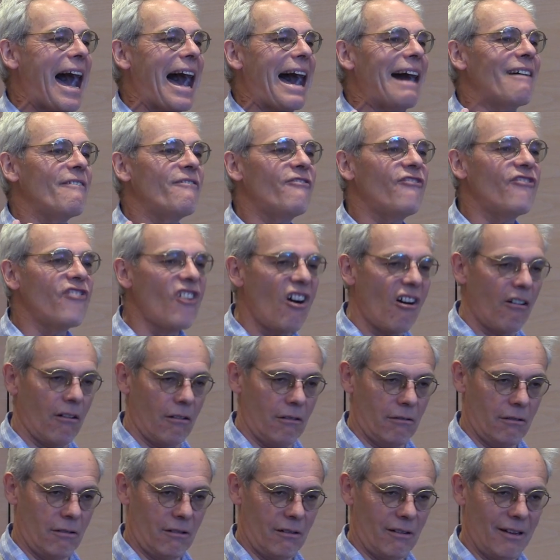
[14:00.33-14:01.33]

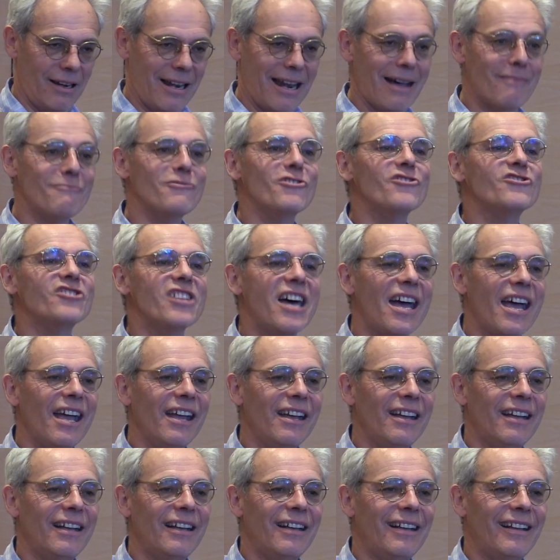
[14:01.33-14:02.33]
avant la
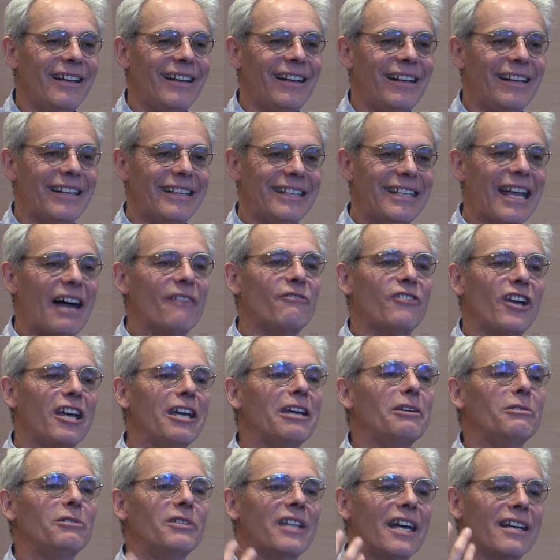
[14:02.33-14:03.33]
monnaie, il y
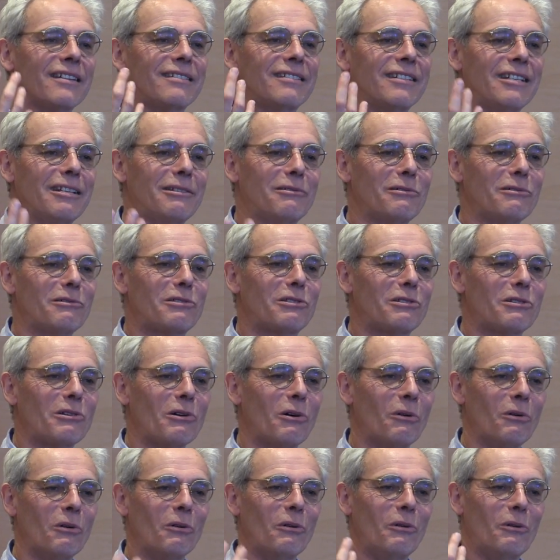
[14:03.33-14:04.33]
avait une
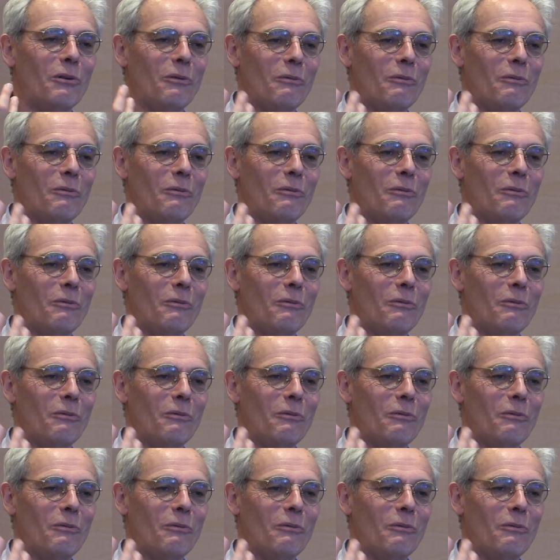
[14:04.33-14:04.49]
institution